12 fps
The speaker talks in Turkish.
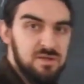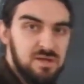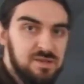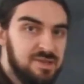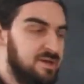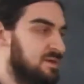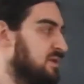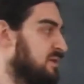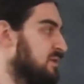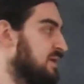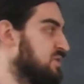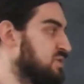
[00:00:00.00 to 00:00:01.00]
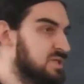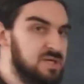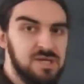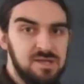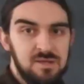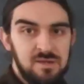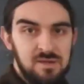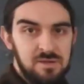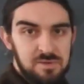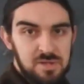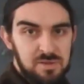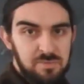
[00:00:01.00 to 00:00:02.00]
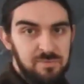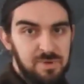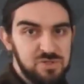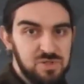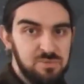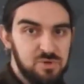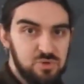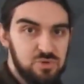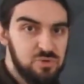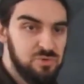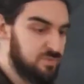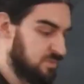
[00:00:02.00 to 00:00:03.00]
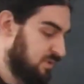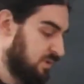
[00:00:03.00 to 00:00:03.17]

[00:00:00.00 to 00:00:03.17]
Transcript: Katsayıları değiştirerek e, başka bir sürü